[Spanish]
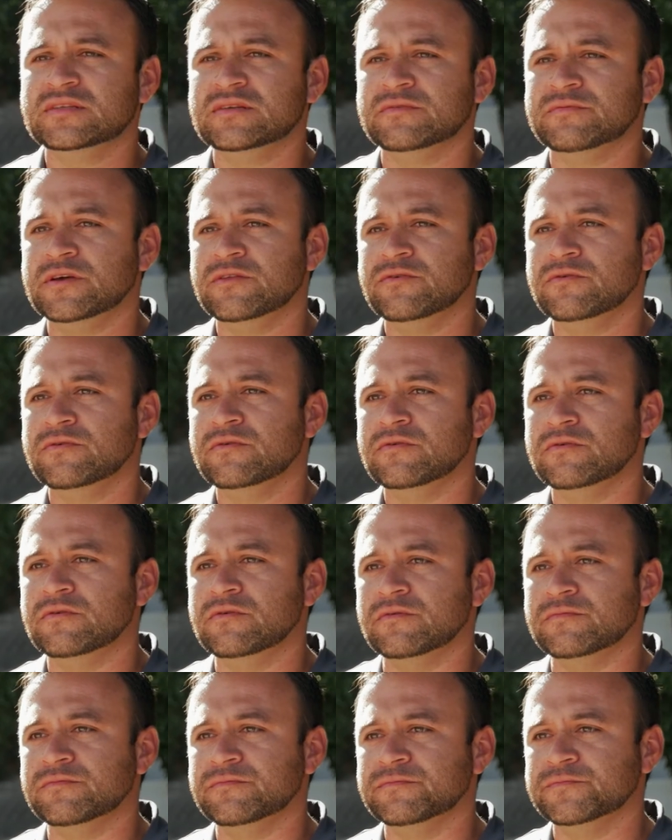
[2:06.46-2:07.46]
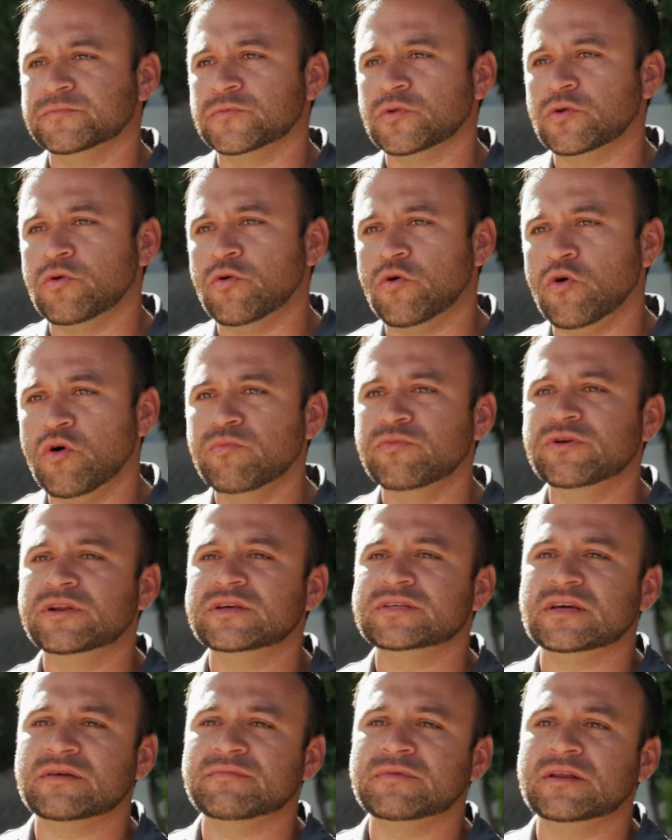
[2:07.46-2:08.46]
sabido cómo
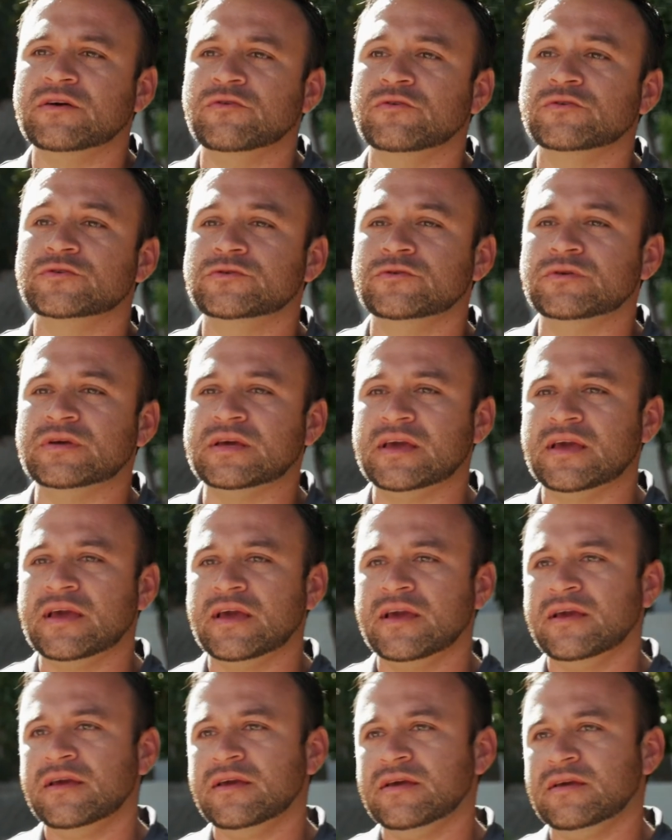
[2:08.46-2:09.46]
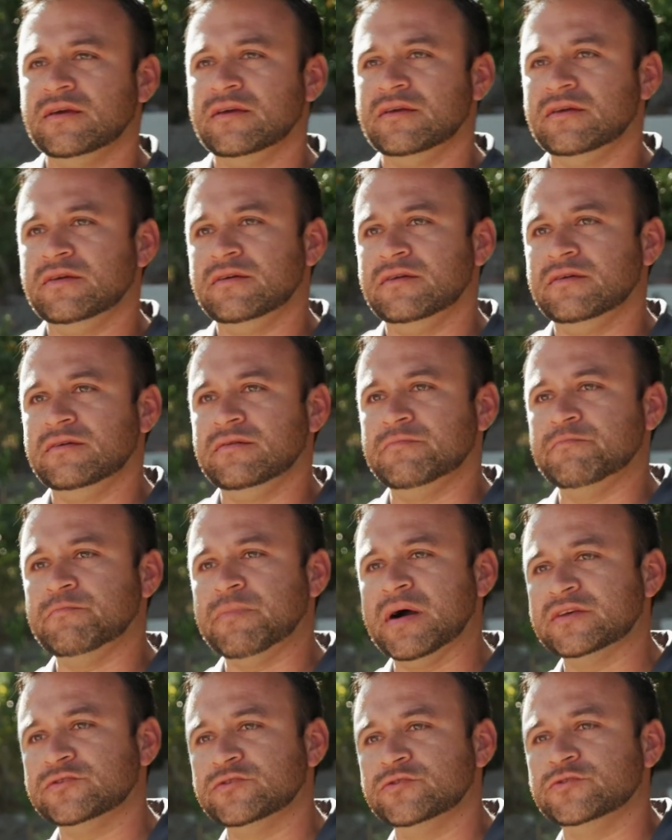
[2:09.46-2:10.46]
iniciar mi negocio y qué
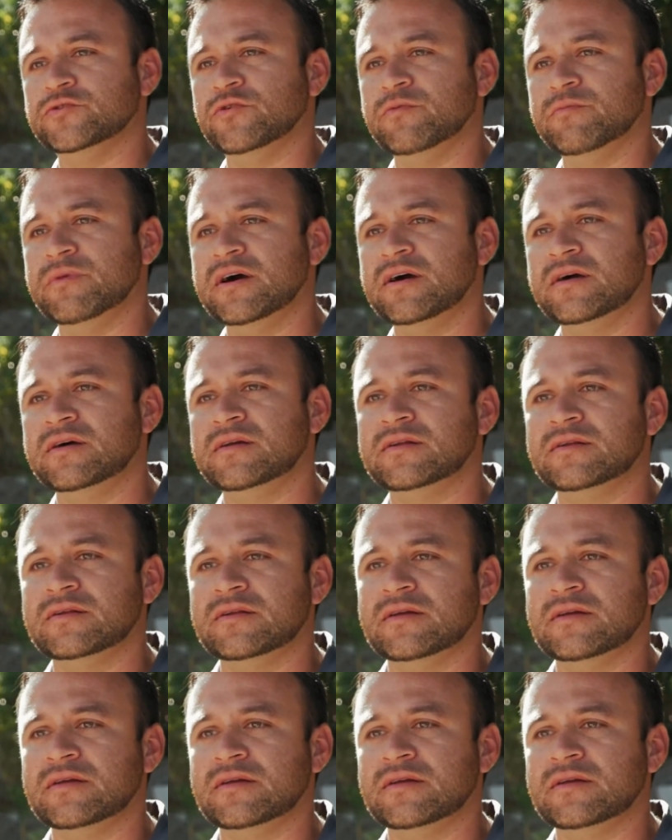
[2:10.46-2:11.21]
pasos tomar